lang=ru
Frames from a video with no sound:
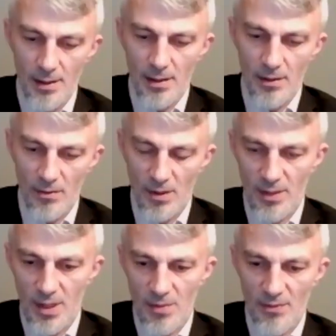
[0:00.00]
во
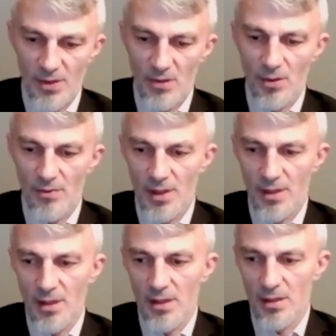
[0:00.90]
время Второй
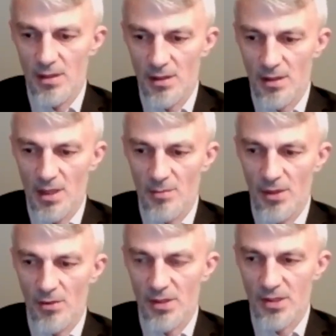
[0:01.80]
войны, как мы
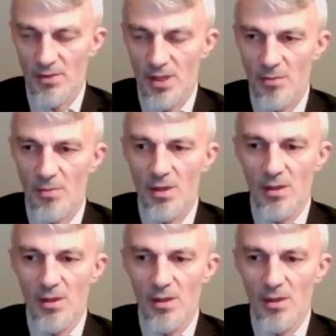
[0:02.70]
ее называем.